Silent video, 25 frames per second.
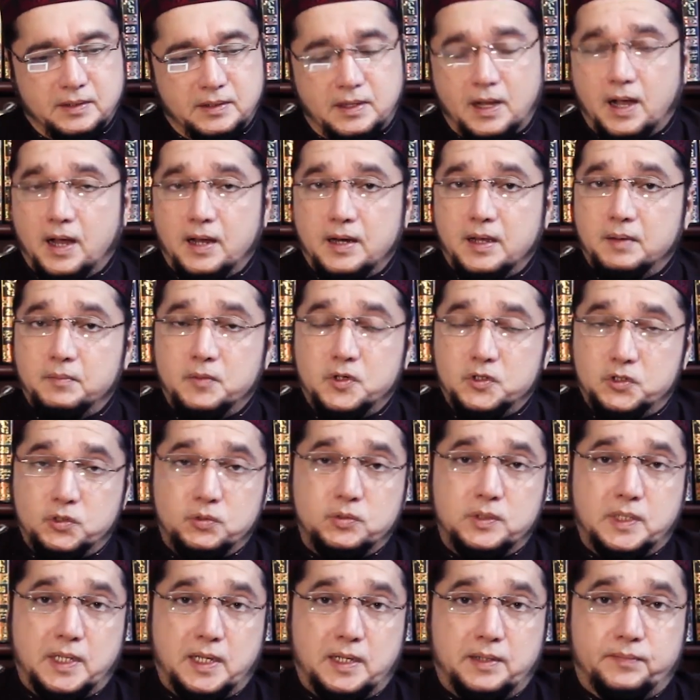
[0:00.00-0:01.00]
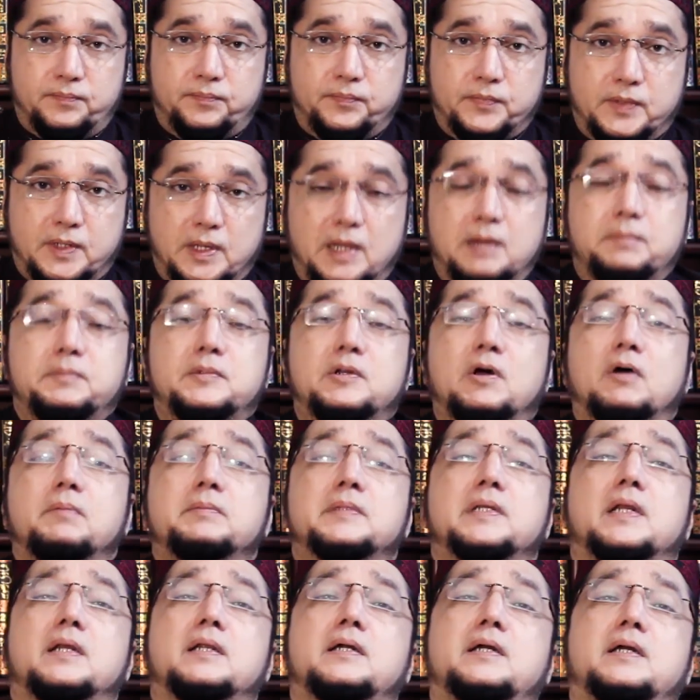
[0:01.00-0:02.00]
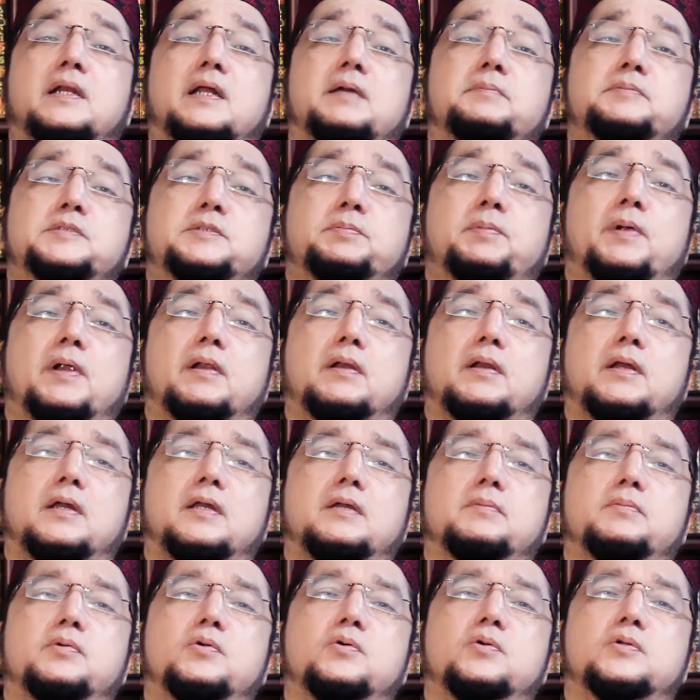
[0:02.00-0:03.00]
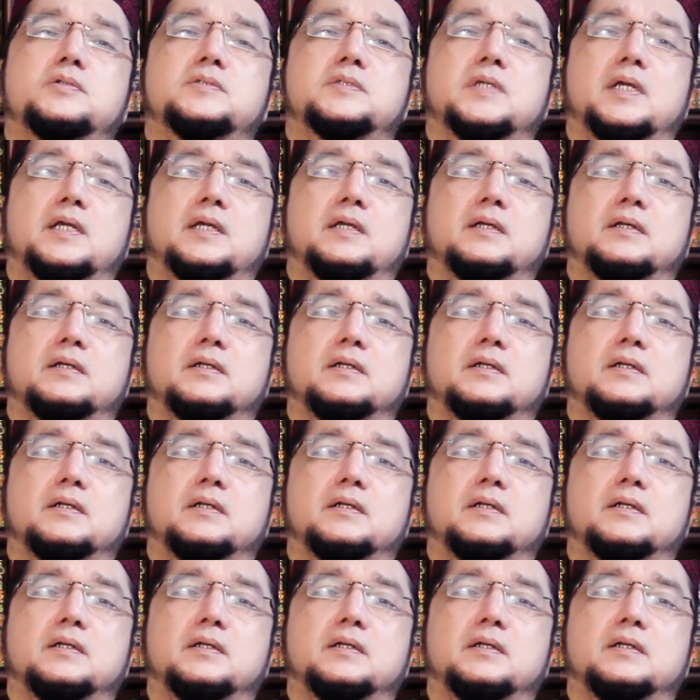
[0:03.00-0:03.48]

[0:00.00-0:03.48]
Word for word: खाना मौजूद है एबडोमिनल क्रैम्प्स पड़ रहे हैं भूख से